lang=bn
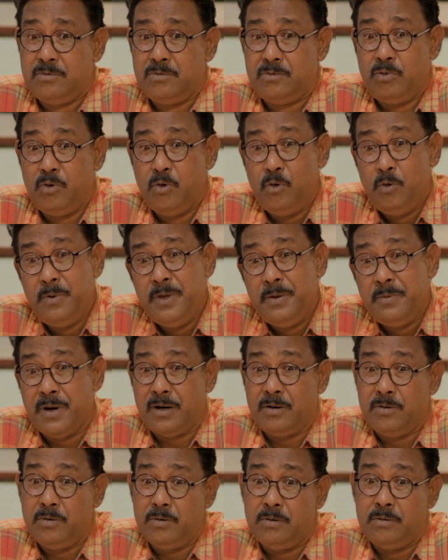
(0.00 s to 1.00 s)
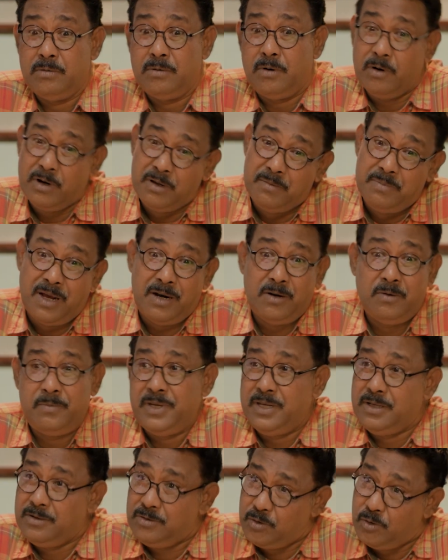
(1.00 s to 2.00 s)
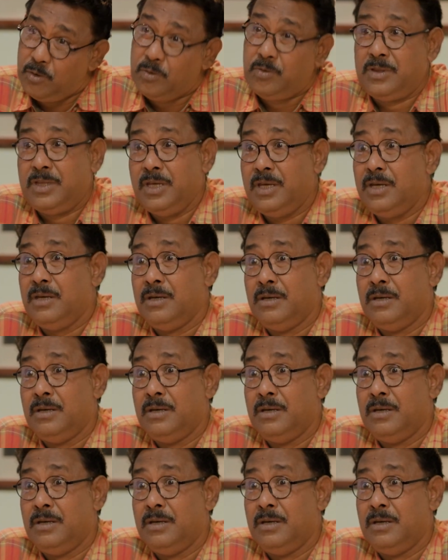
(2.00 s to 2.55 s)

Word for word: খুবই ভালো অনেক ভালো মেয়ে সত্যি